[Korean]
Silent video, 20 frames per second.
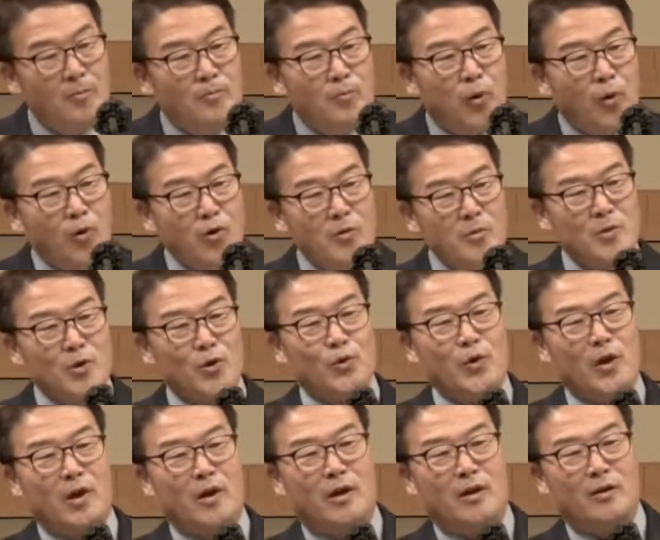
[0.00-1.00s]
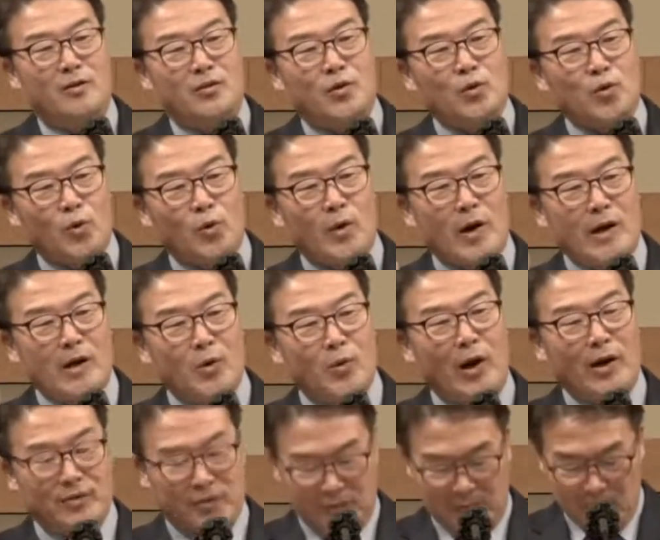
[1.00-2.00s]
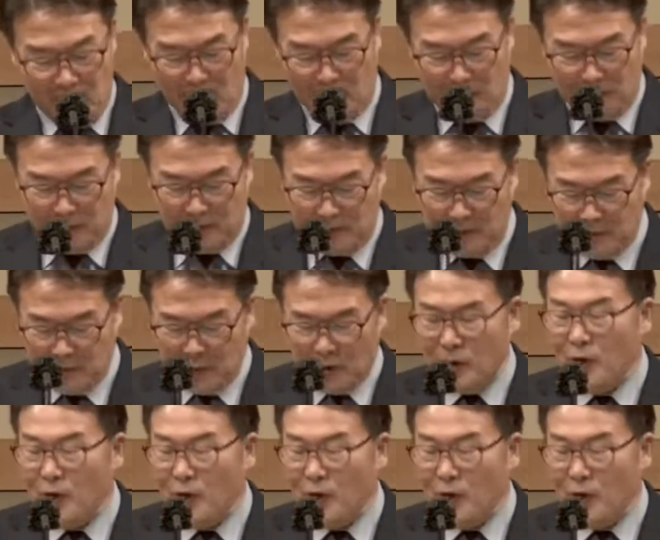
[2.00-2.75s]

복음을 위해 들어와에 왔으면